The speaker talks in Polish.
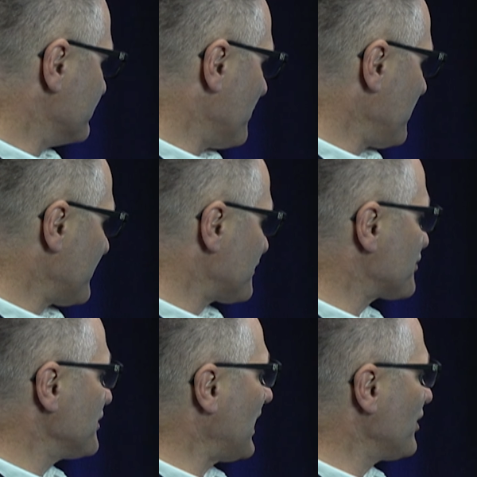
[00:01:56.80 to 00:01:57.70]
Po
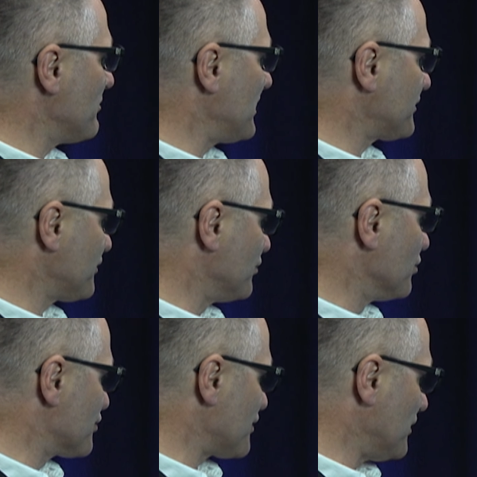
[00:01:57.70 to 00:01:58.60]
pierwsze, czy nanometr to
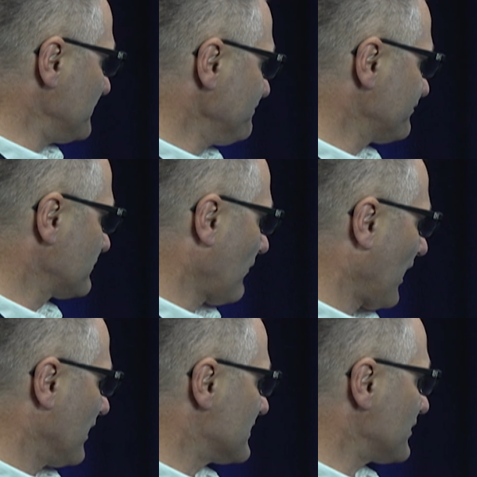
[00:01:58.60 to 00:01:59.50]
dużo?
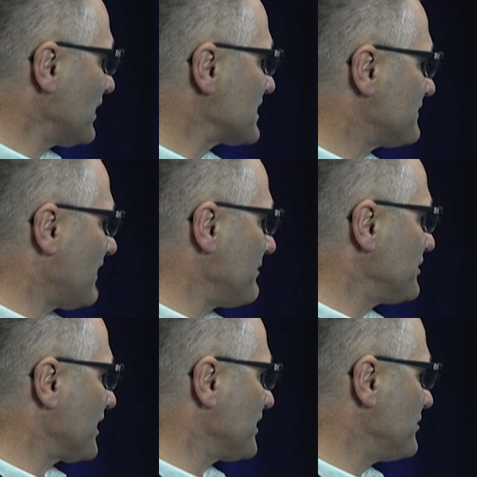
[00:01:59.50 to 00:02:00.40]
Co
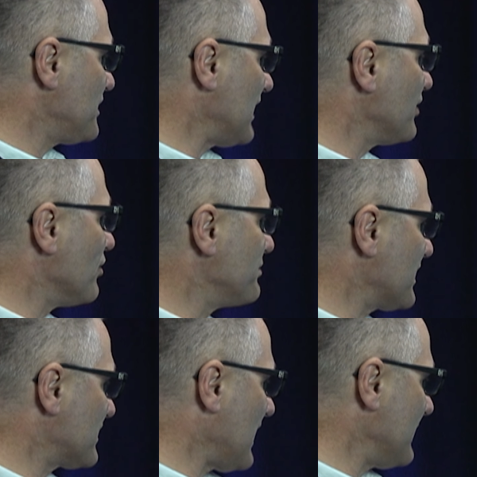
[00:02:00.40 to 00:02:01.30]
nazywamy takimi
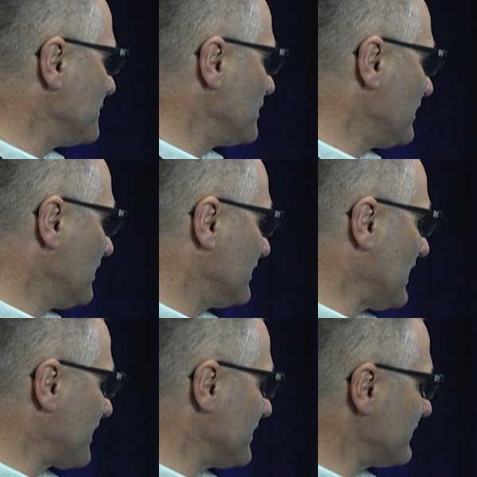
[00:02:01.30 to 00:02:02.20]
nanoobiektami?
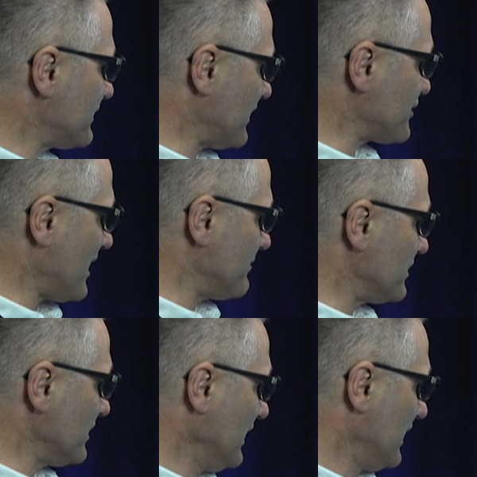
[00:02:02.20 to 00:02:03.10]
Jak je
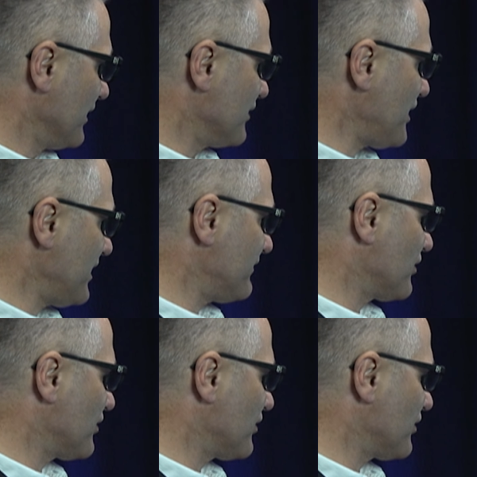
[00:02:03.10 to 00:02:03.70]
wytwarzamy? Gdzie je